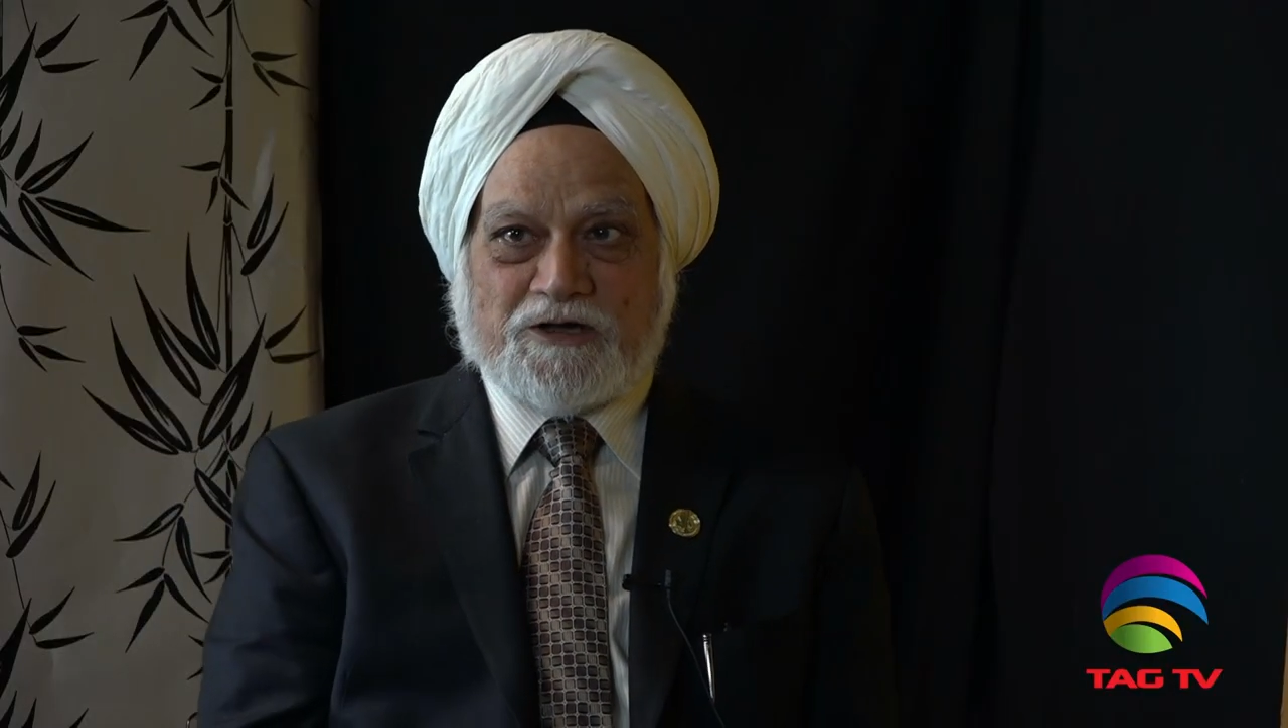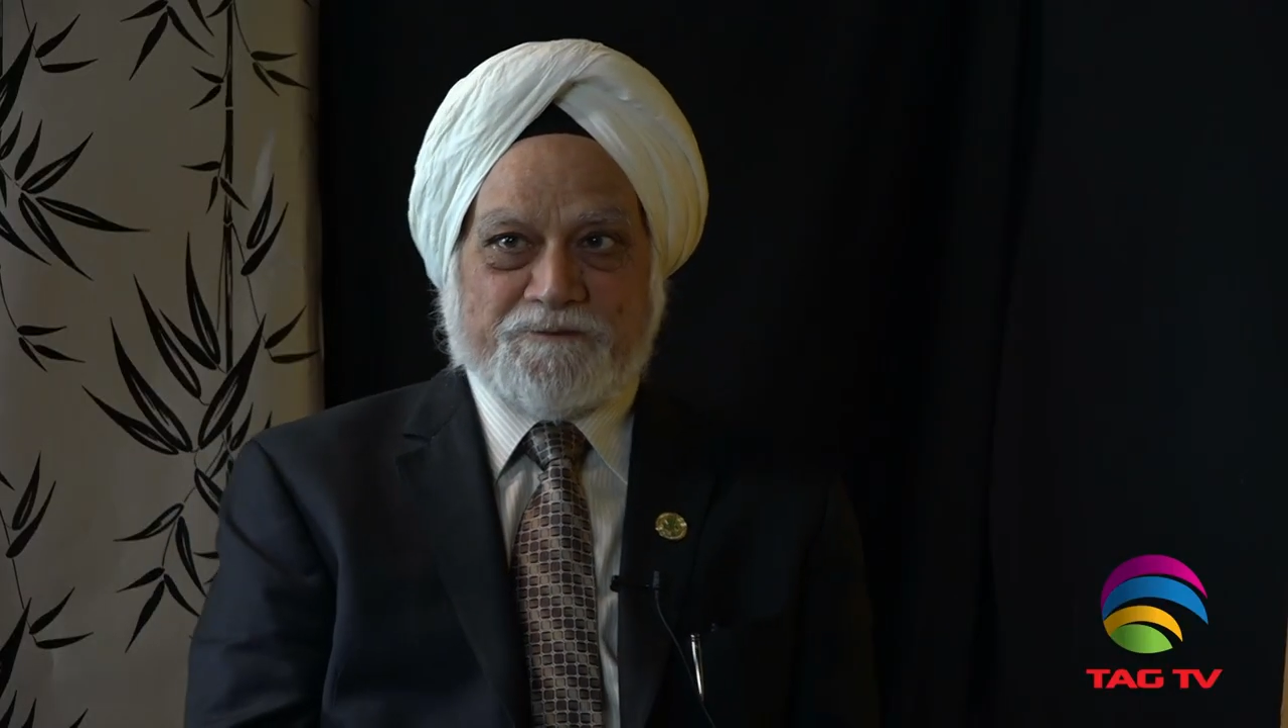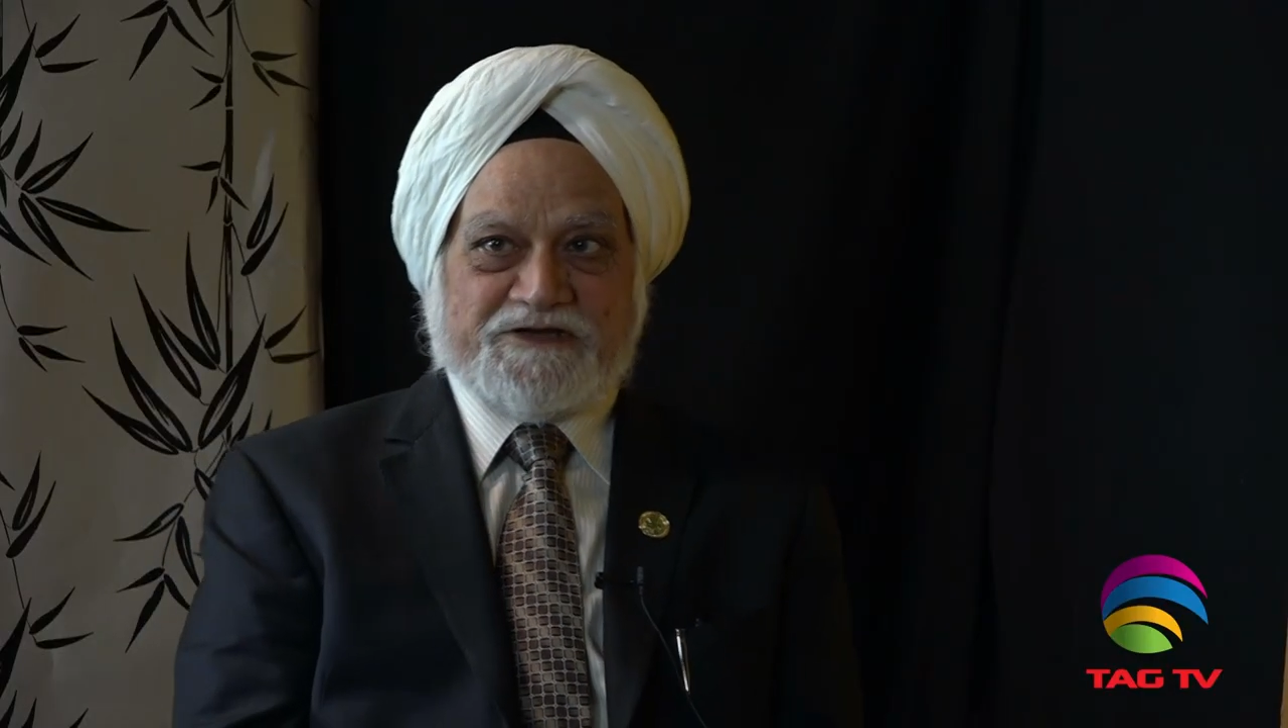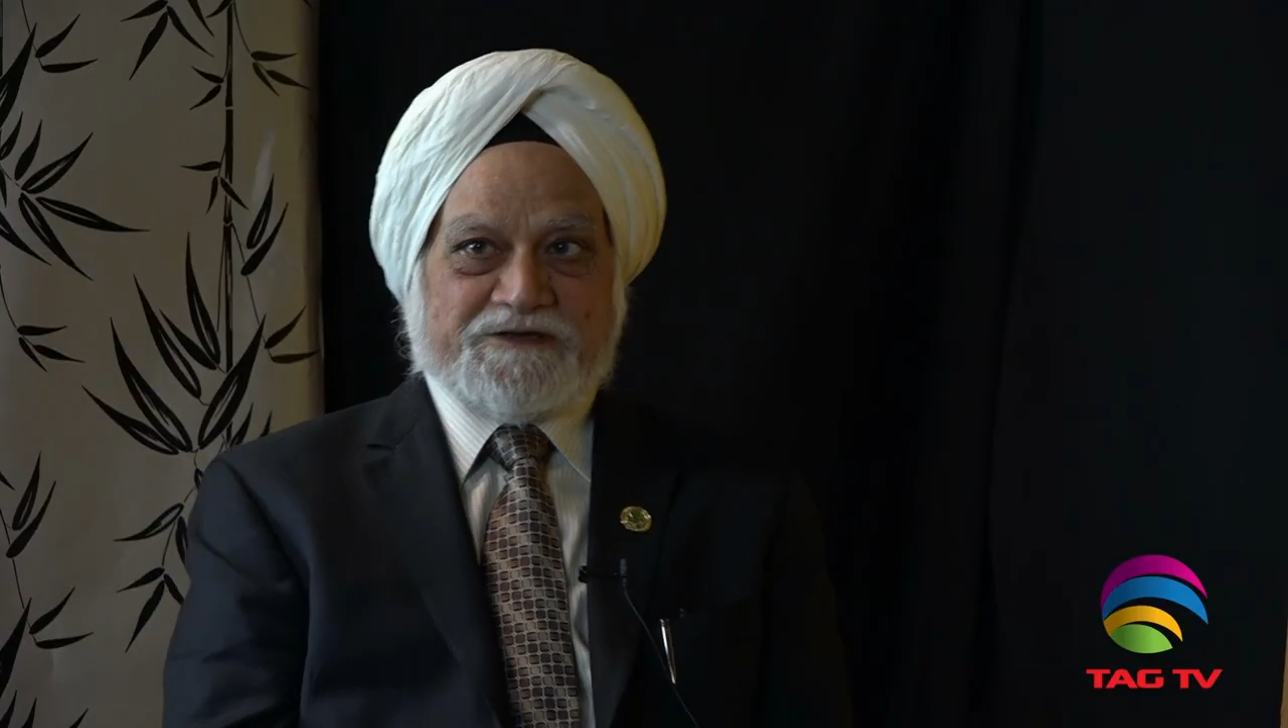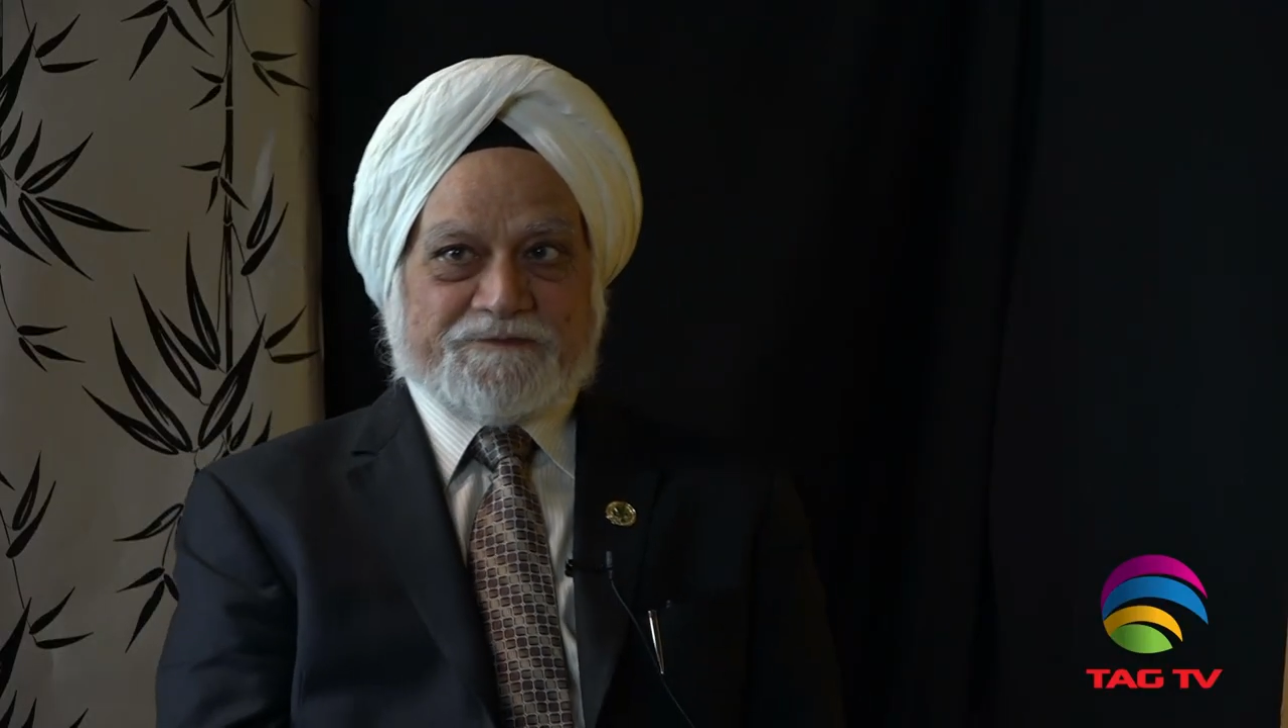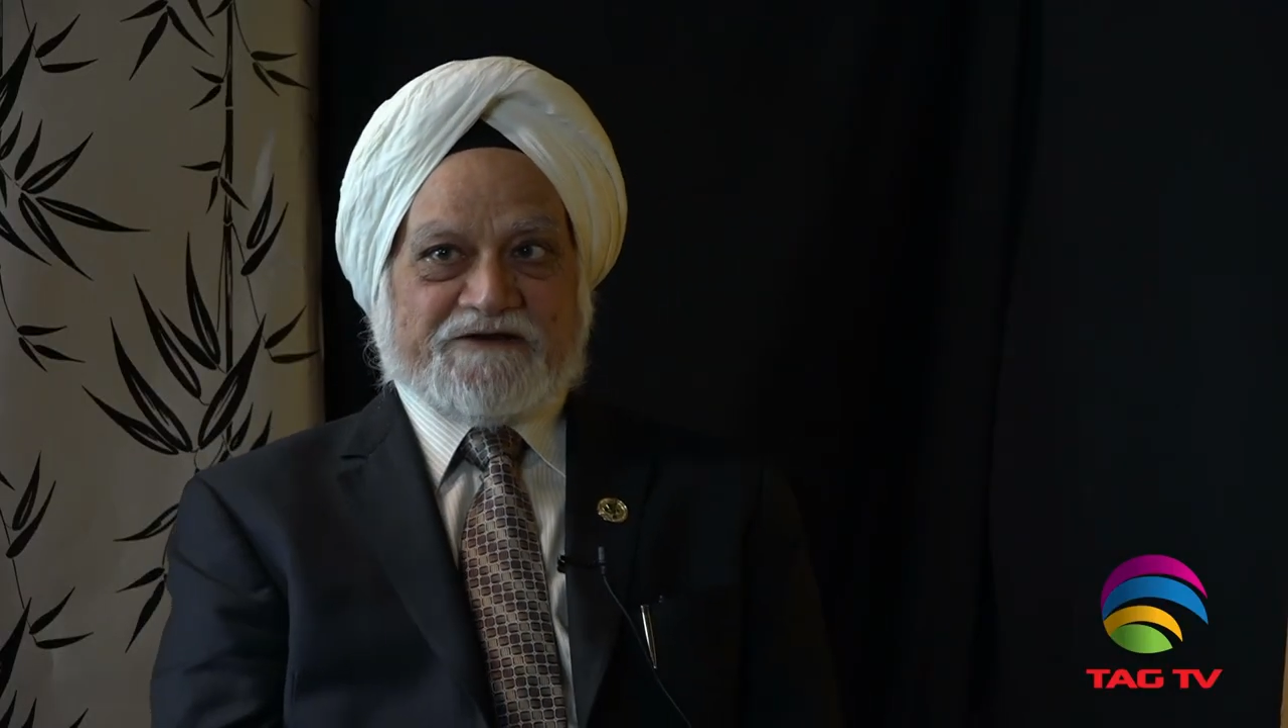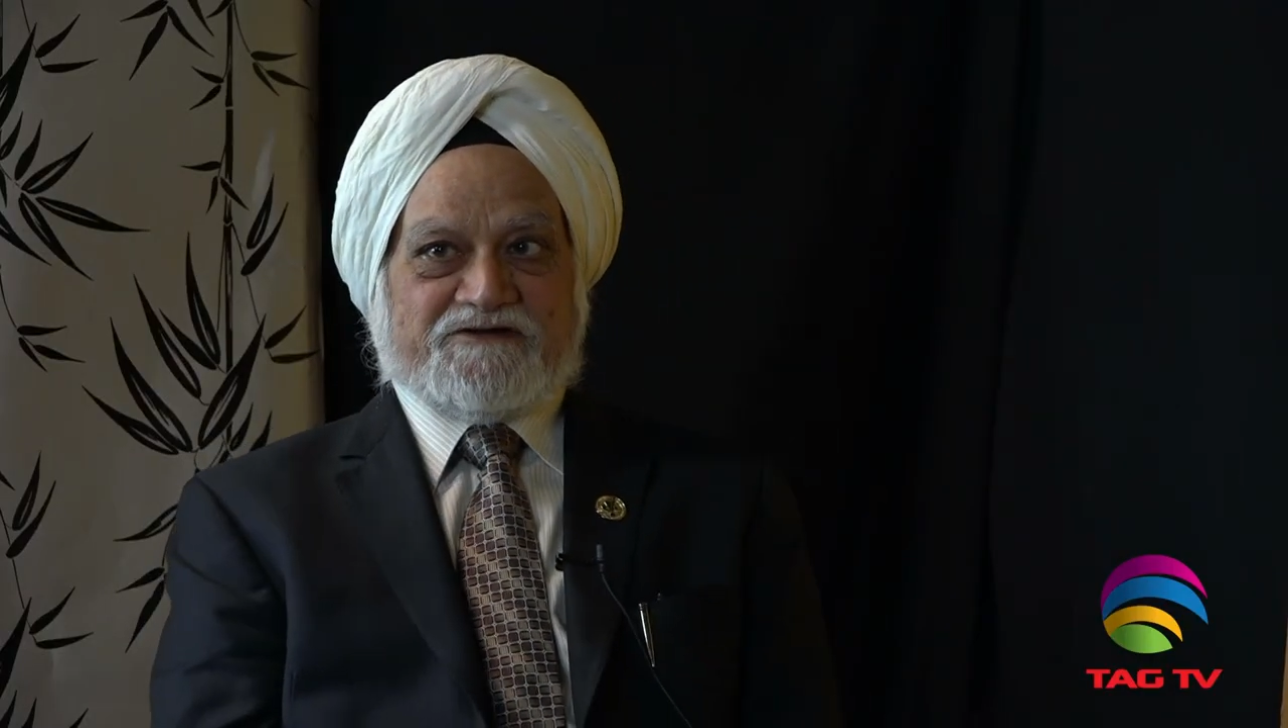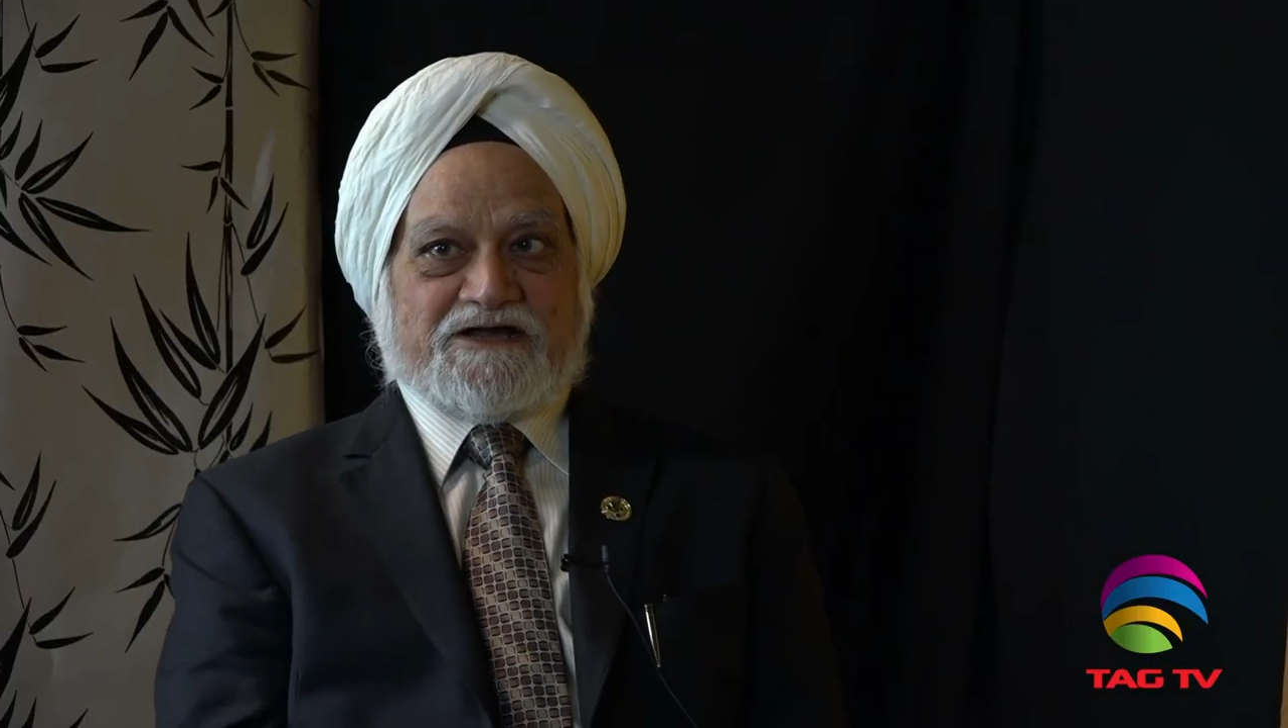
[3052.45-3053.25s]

कंपनी थी प्राइवेट